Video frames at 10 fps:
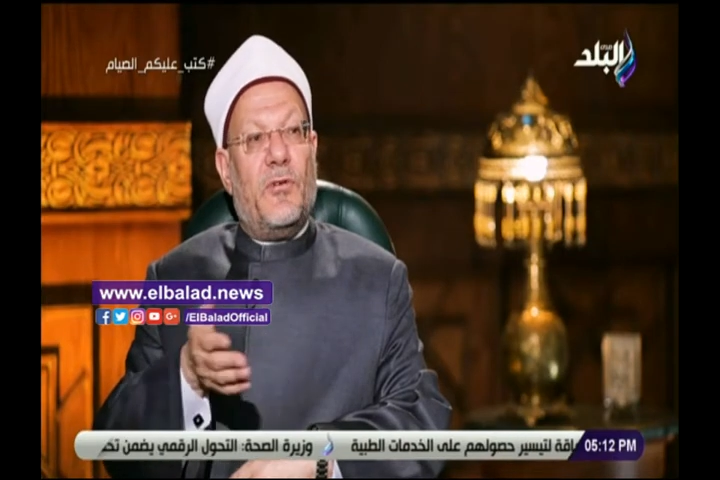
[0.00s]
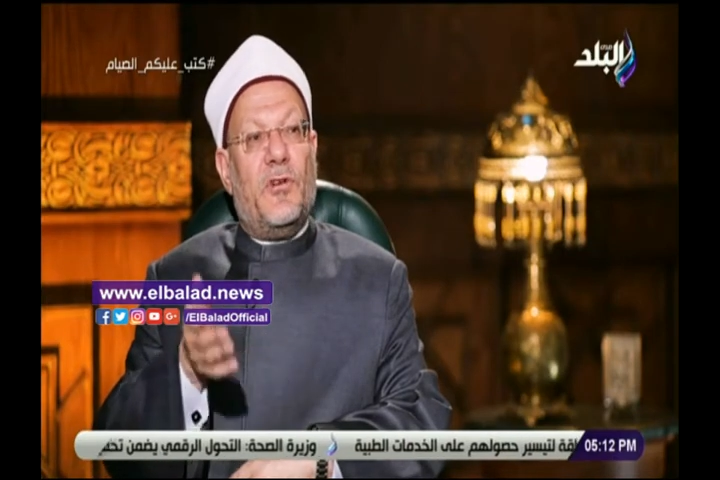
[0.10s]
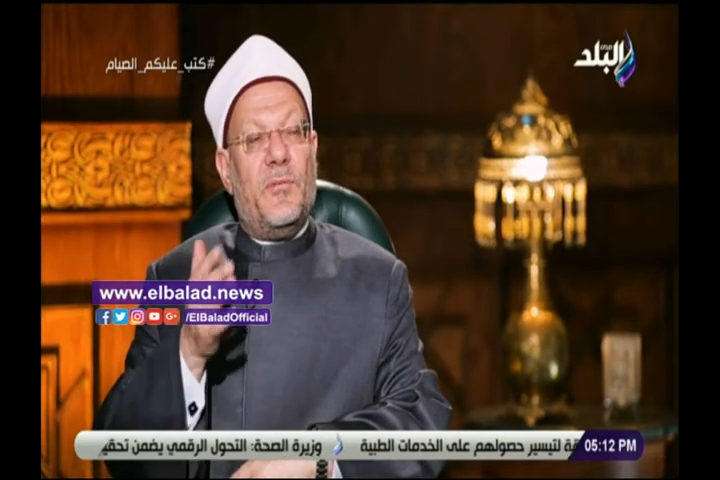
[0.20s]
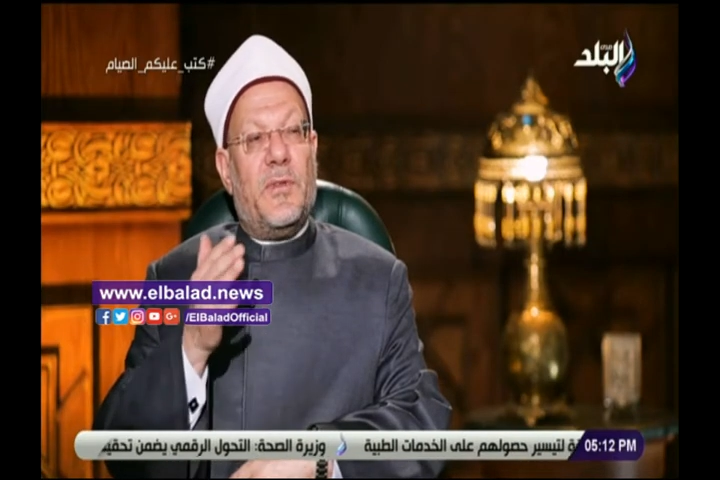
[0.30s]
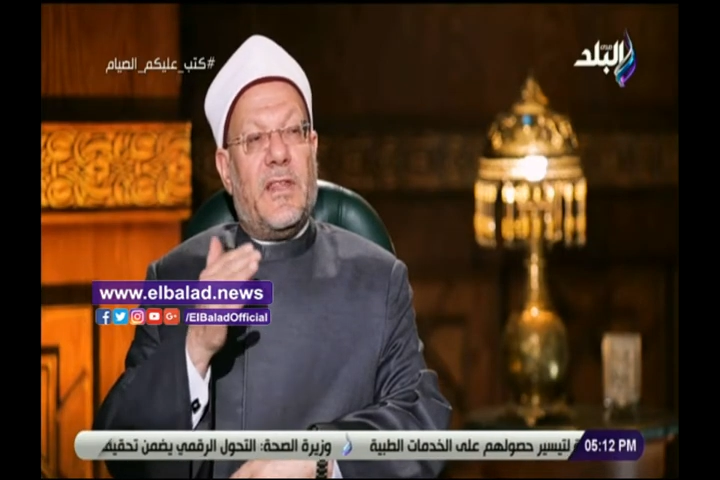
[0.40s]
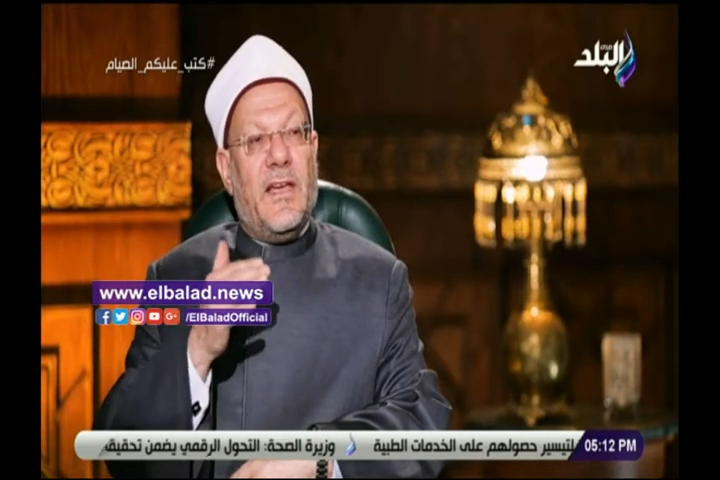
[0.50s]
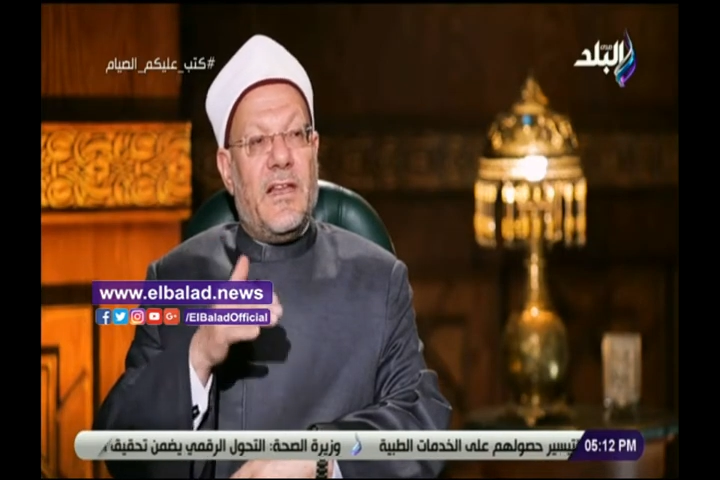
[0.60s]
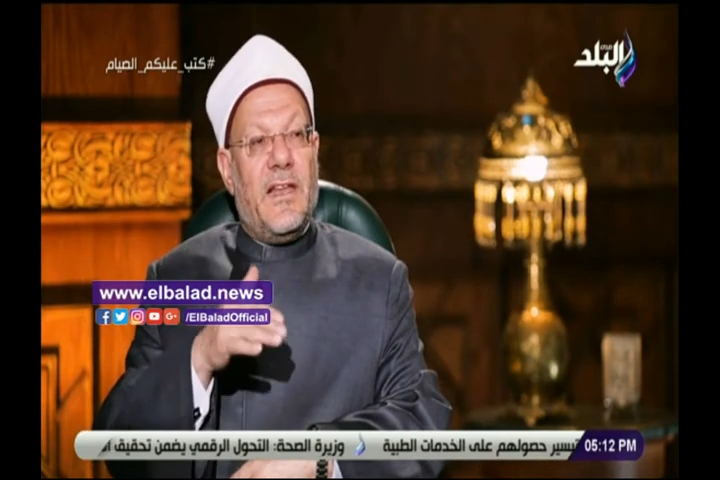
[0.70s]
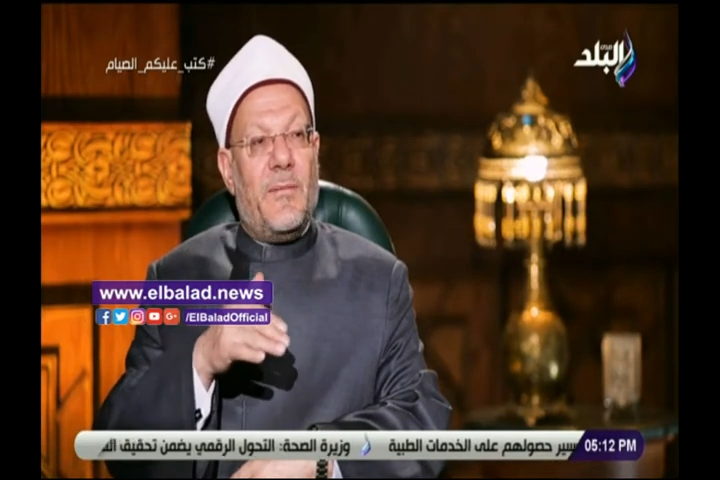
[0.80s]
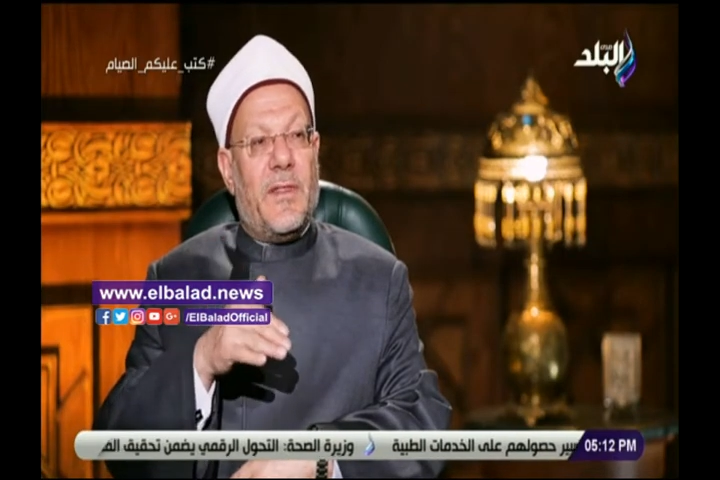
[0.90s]
واليوم
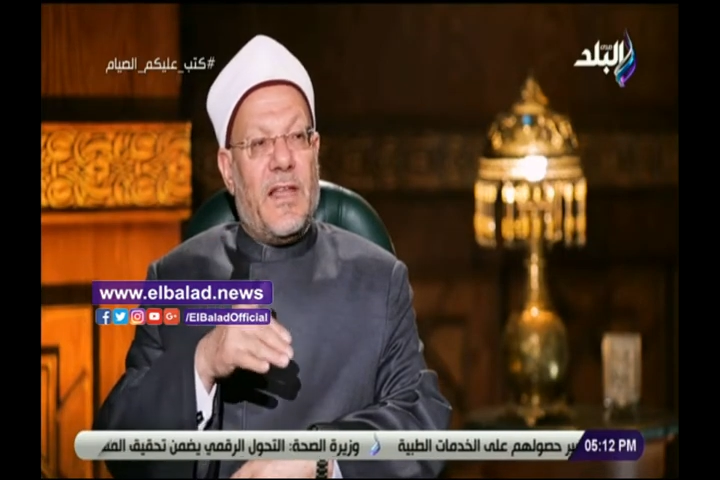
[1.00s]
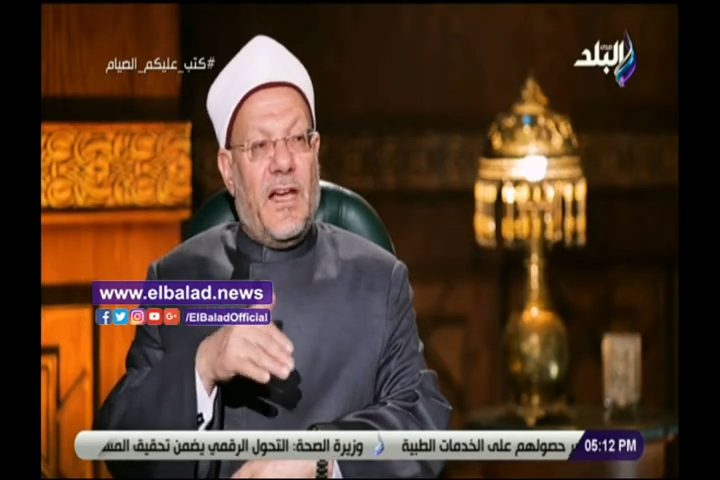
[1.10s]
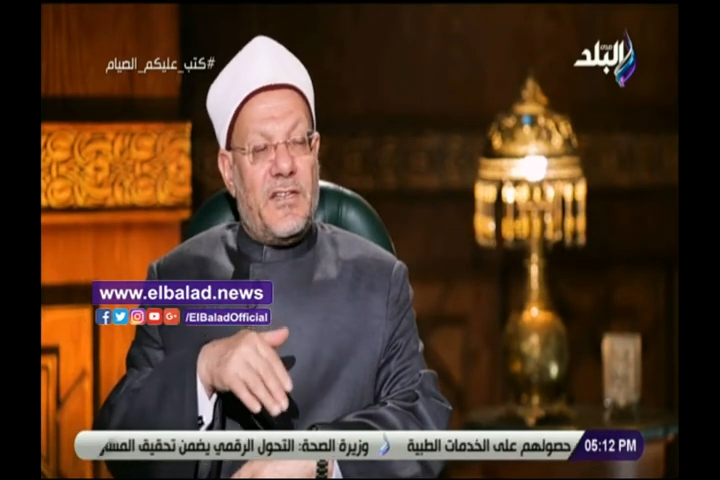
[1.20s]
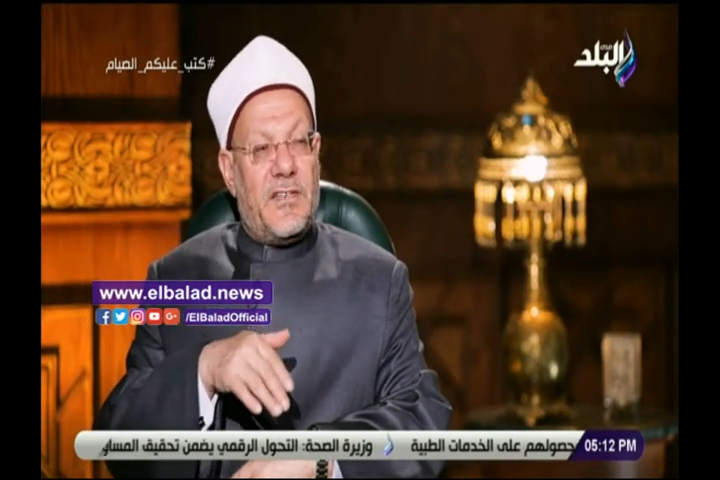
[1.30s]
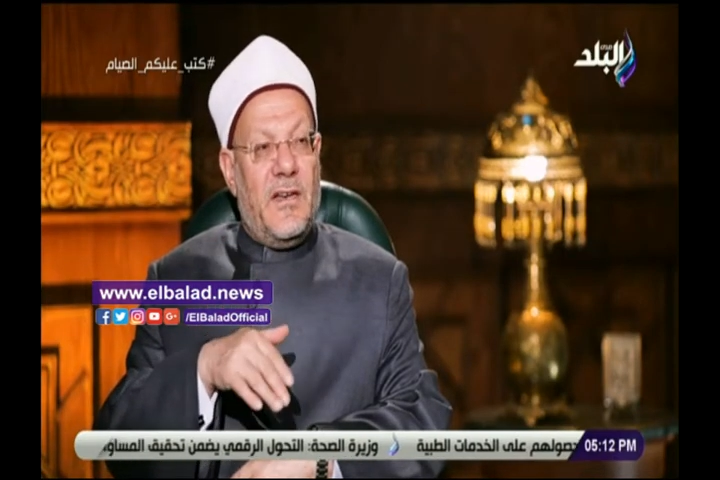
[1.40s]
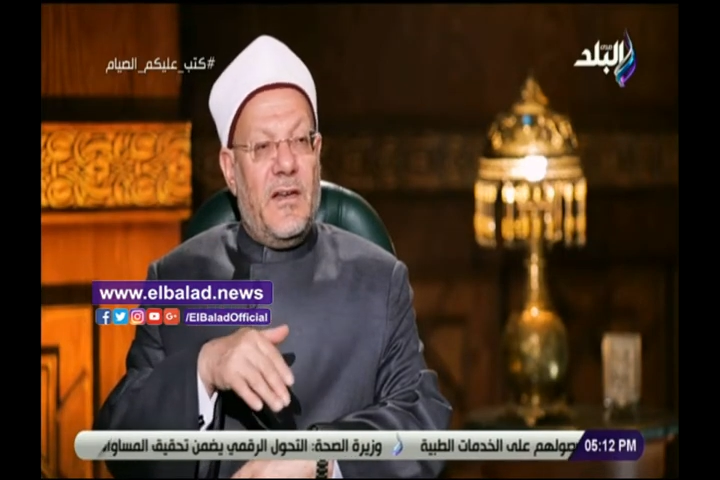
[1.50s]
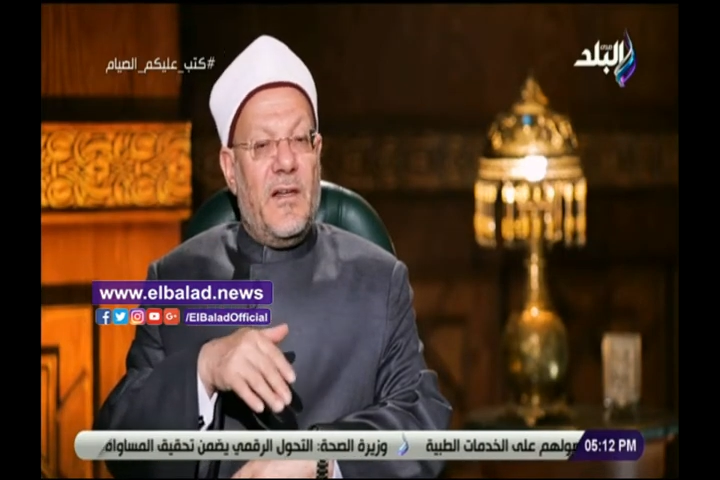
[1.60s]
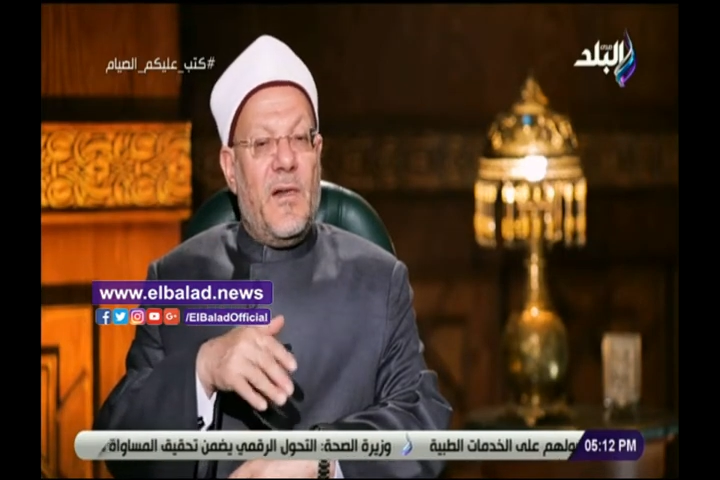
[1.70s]
الثاني لمن تعجل